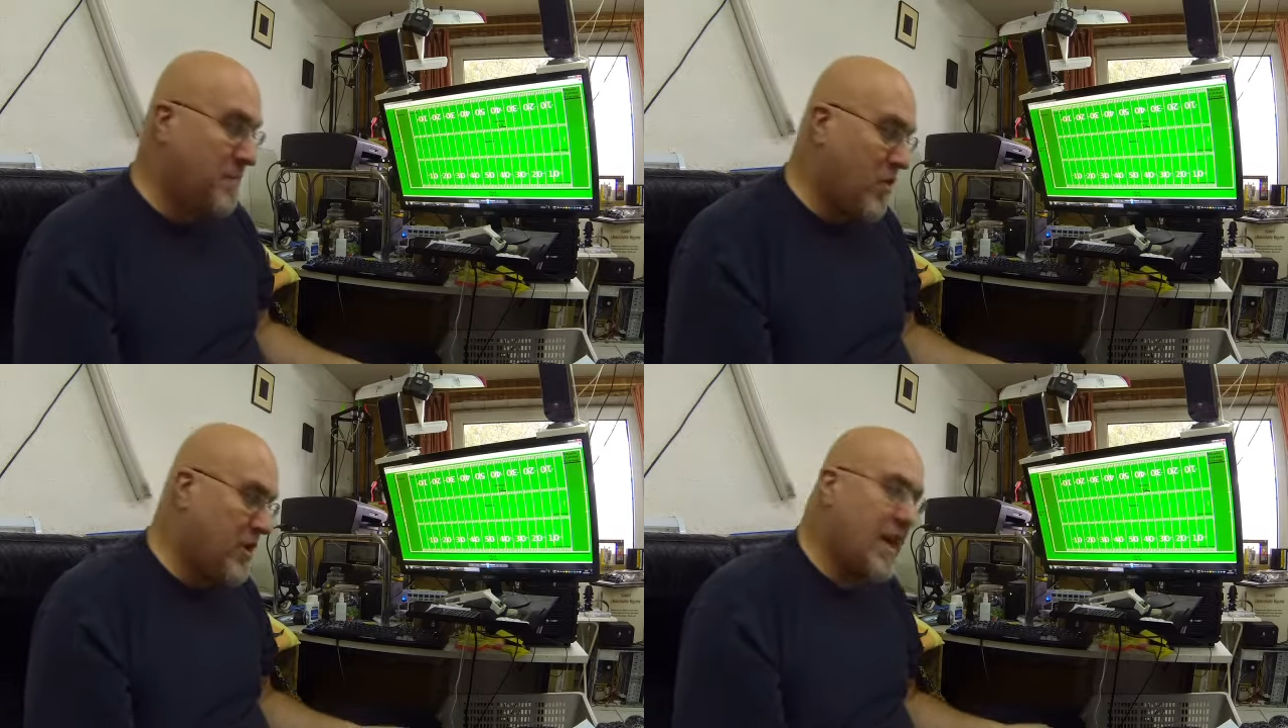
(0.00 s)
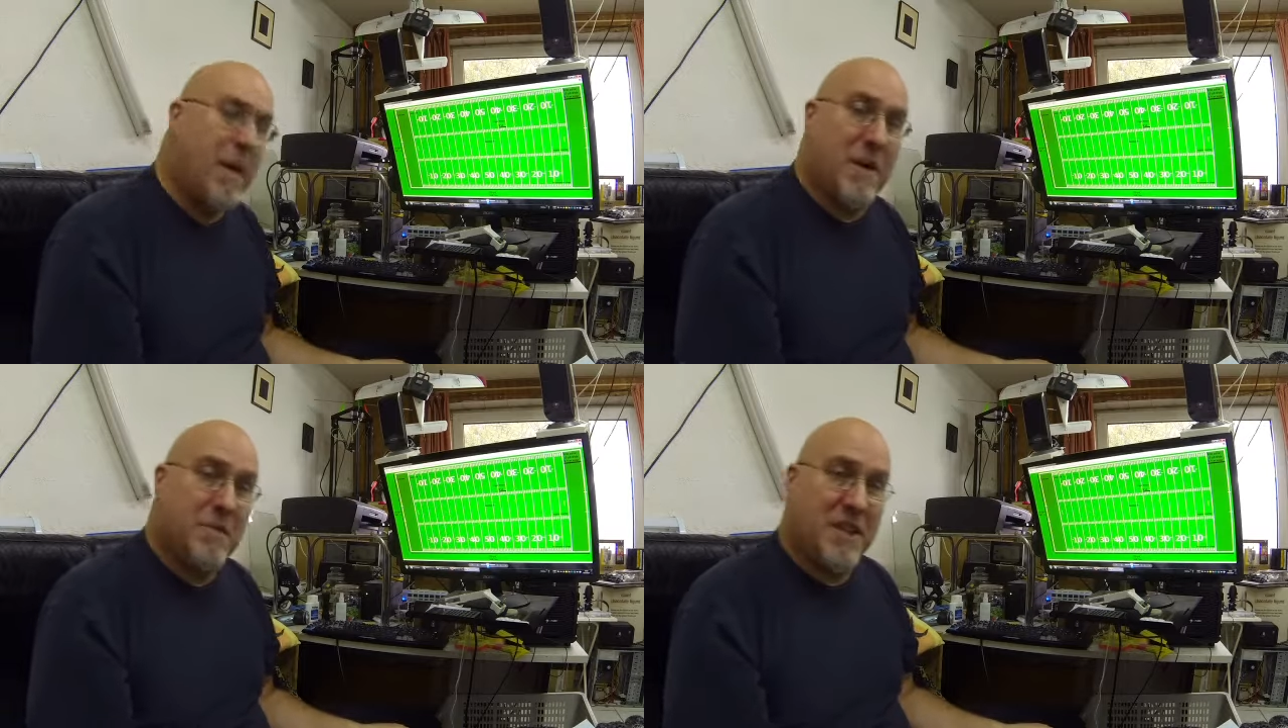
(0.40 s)
Und dann kann
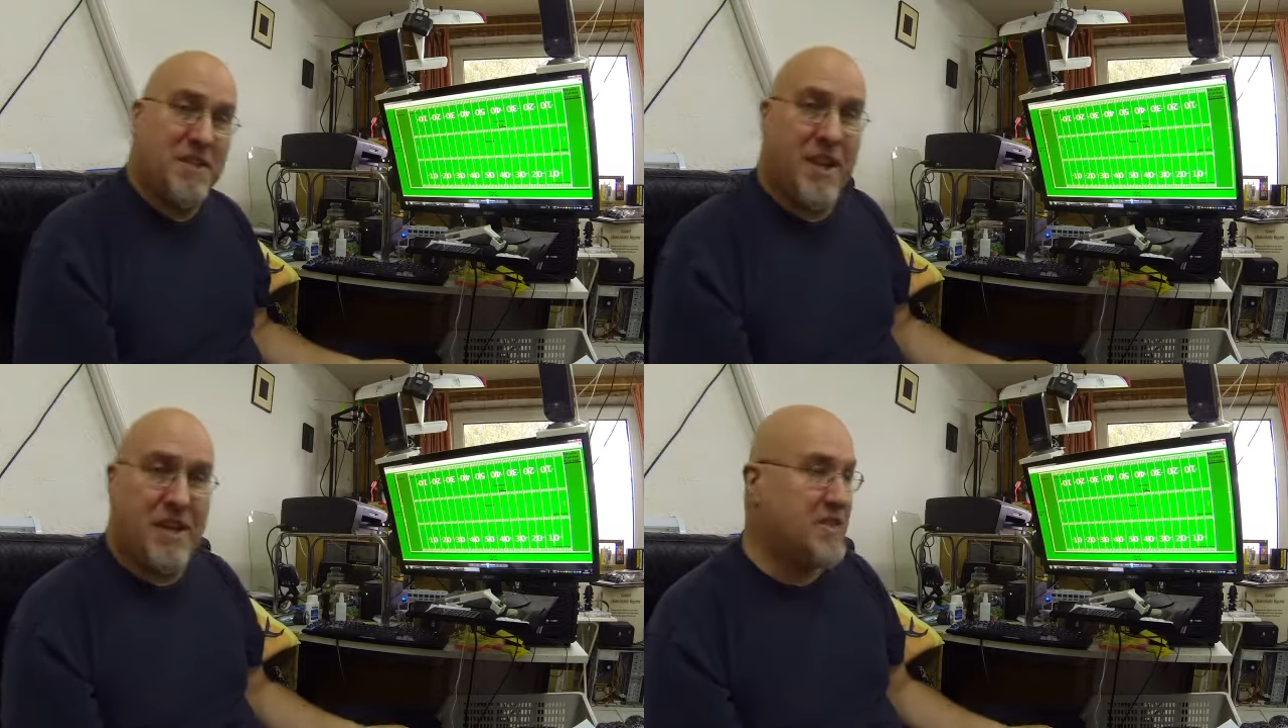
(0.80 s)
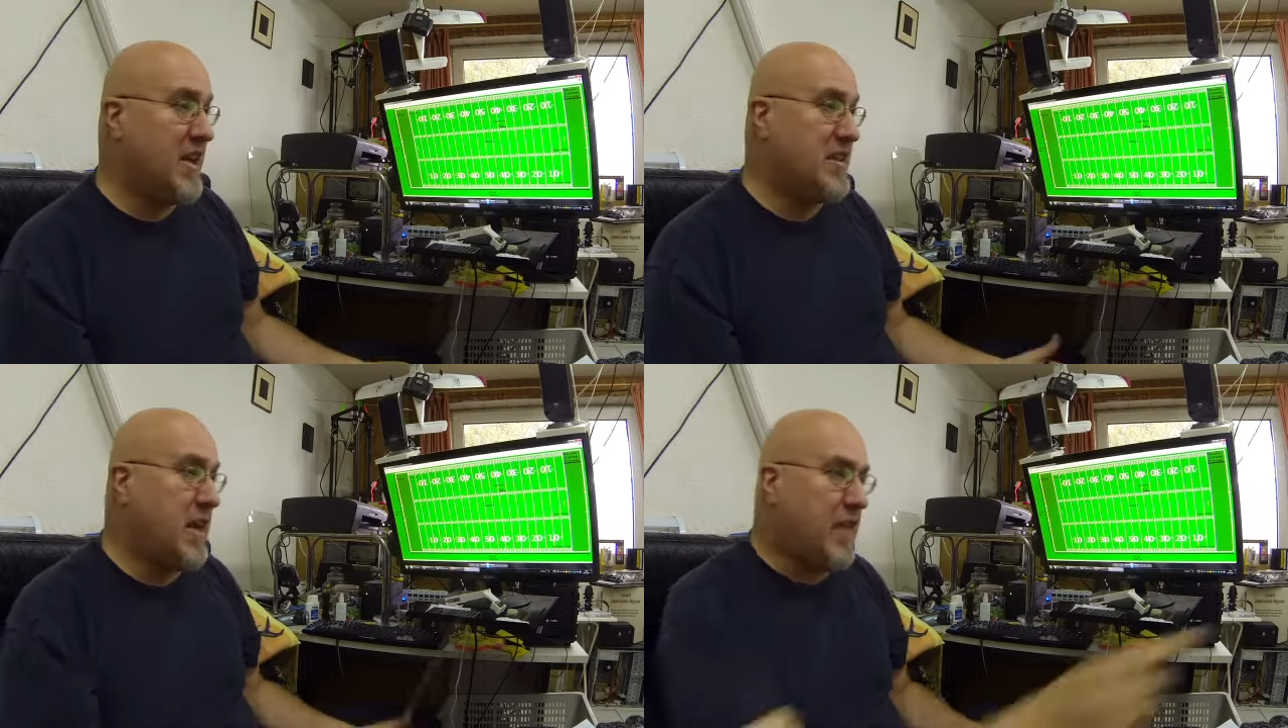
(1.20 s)
man nämlich hinterher
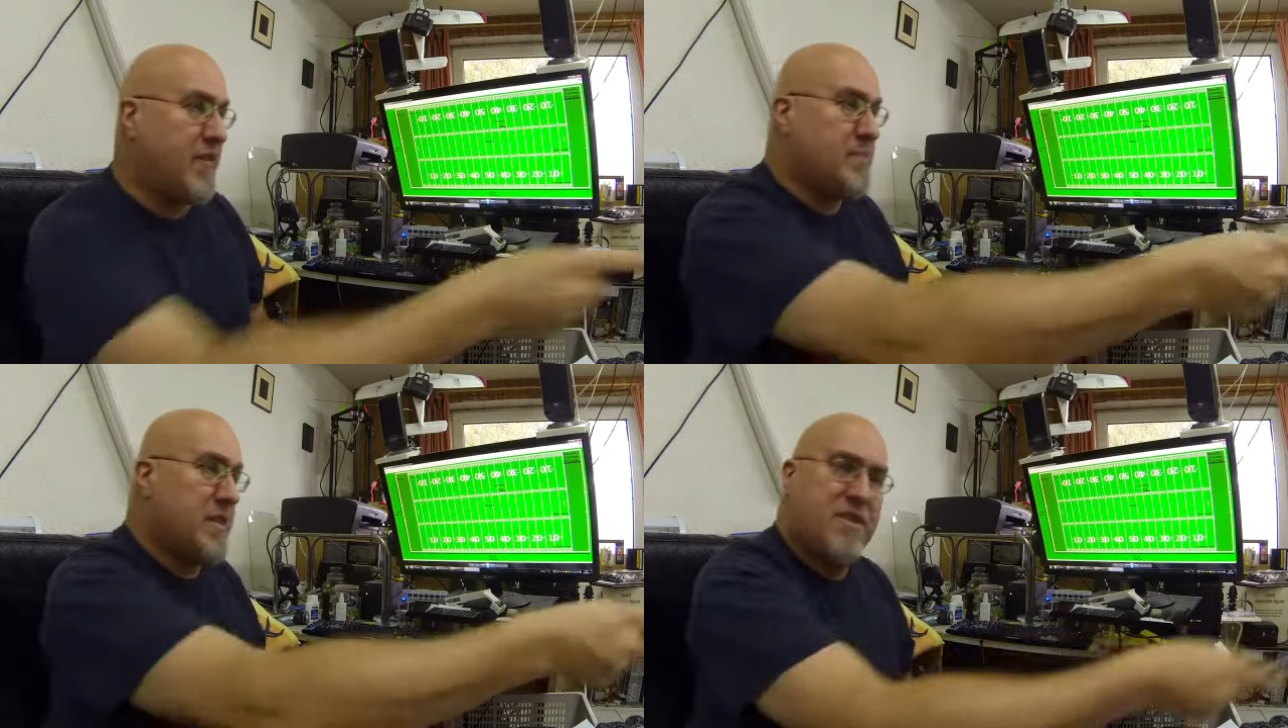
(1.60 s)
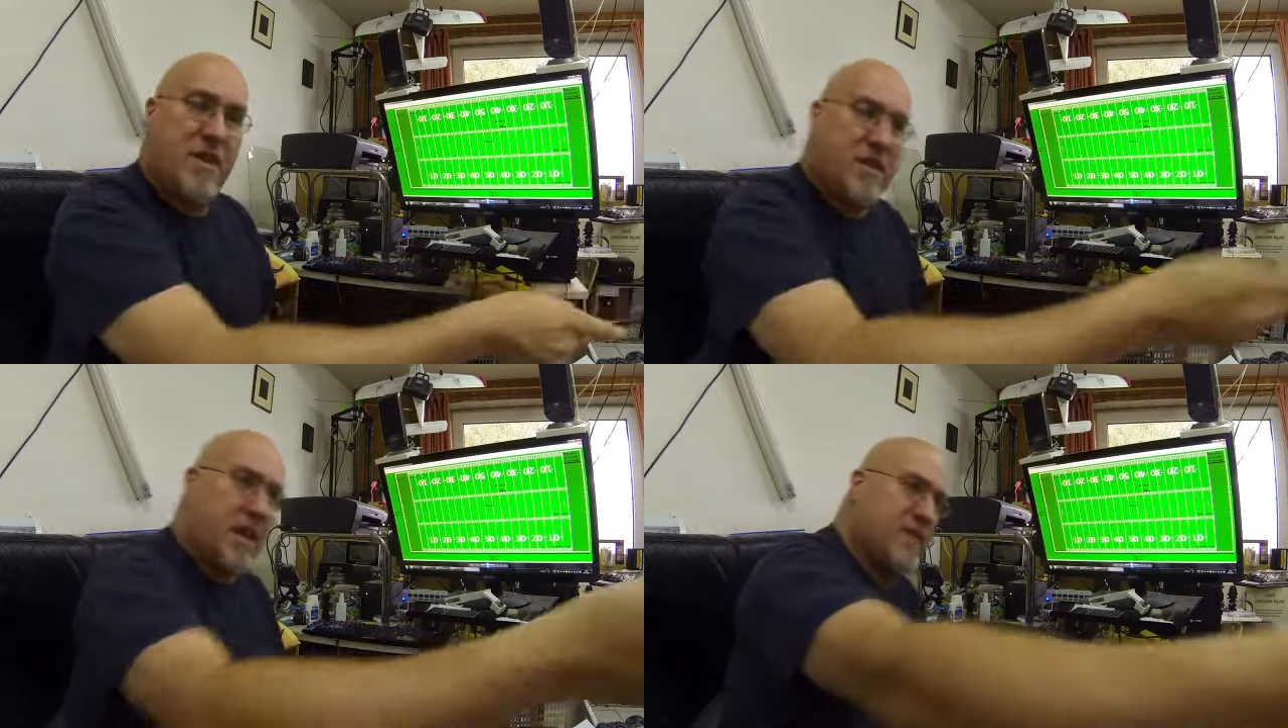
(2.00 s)
sehen, da hat was
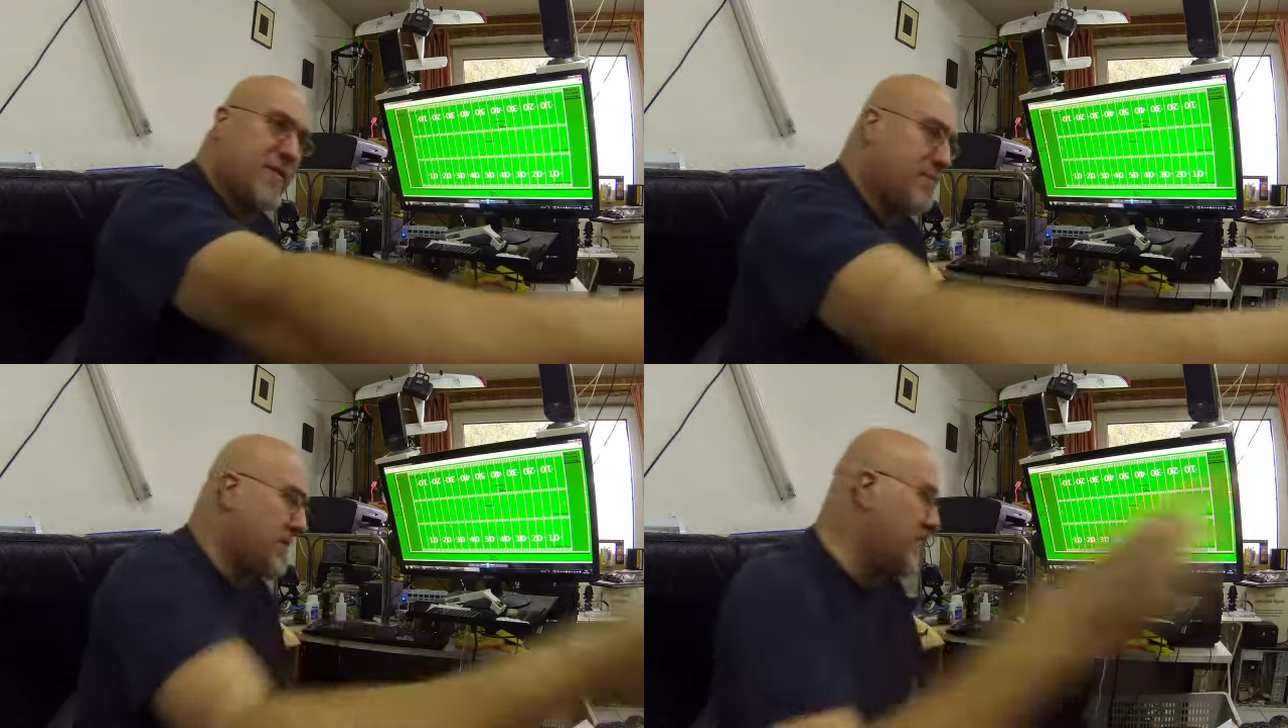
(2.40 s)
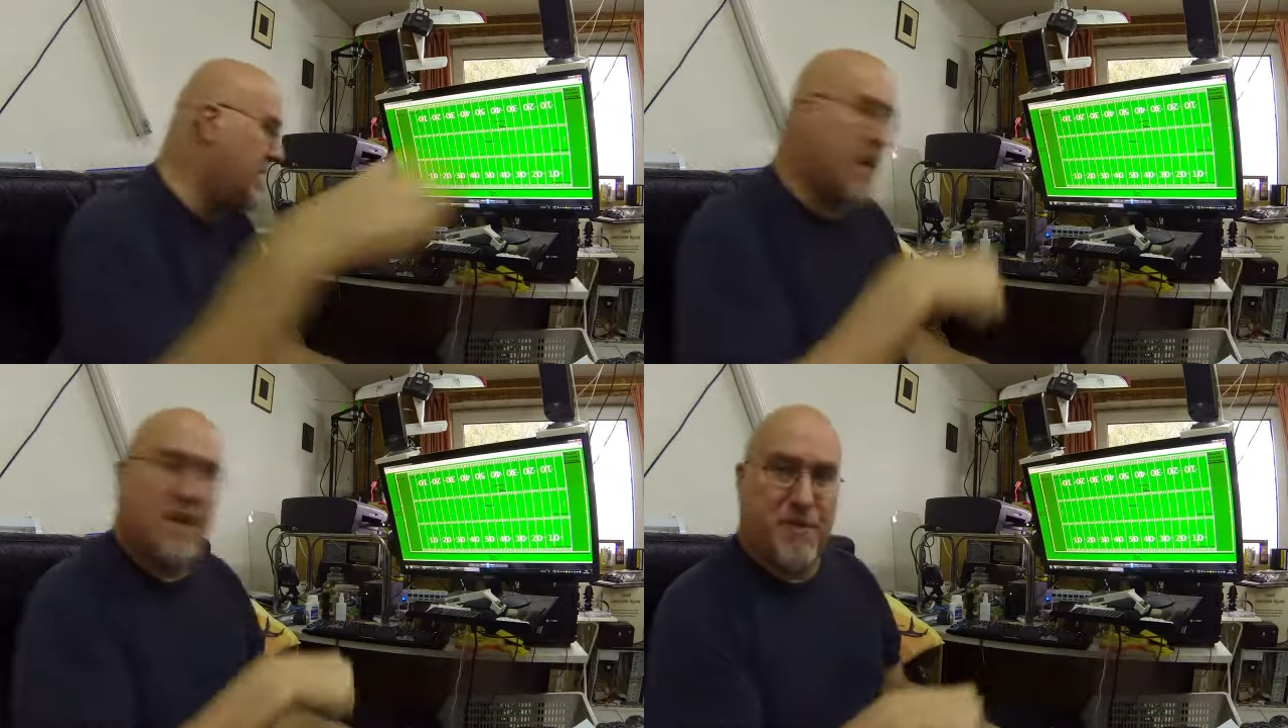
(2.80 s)
passiert, da ist was passiert,
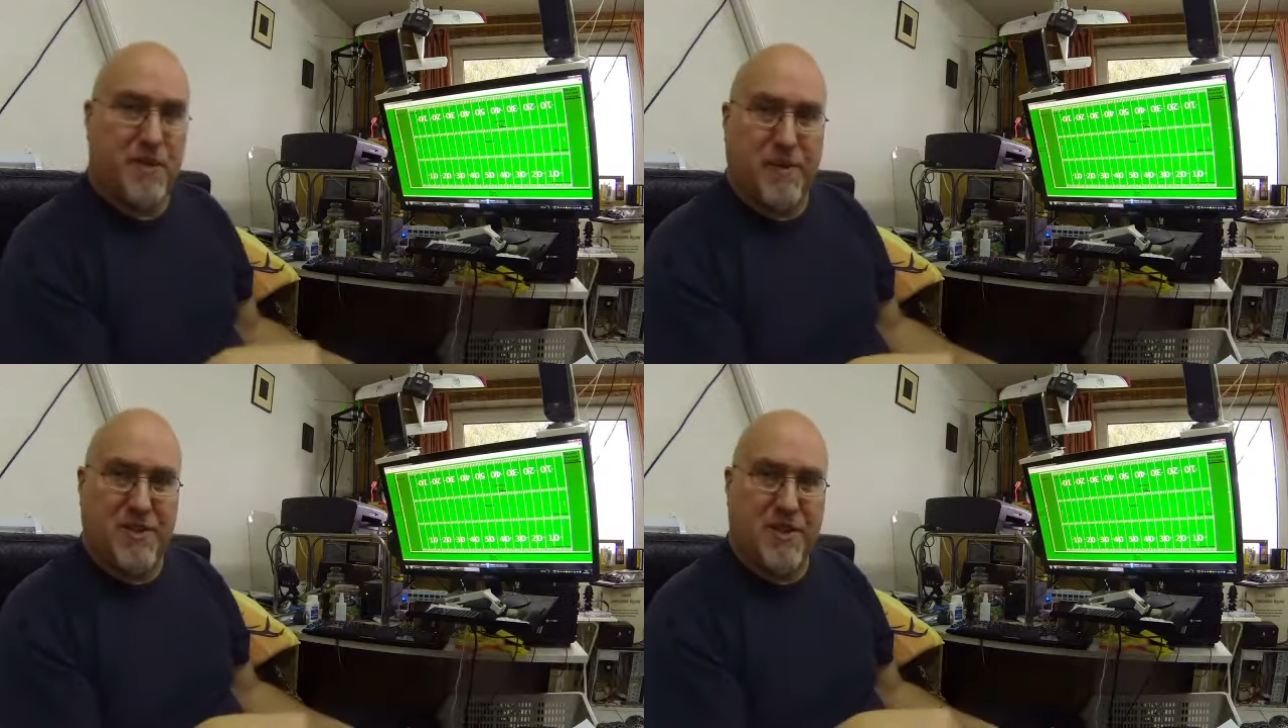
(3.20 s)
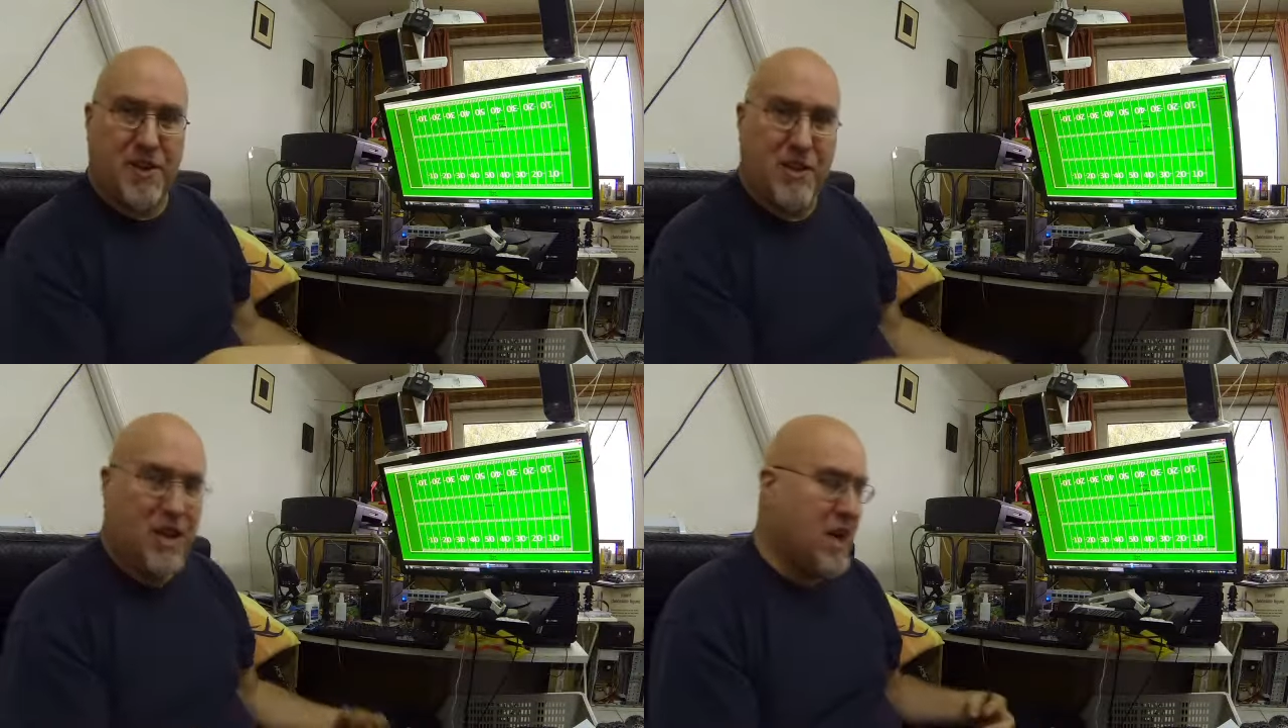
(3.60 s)
da ist was passiert.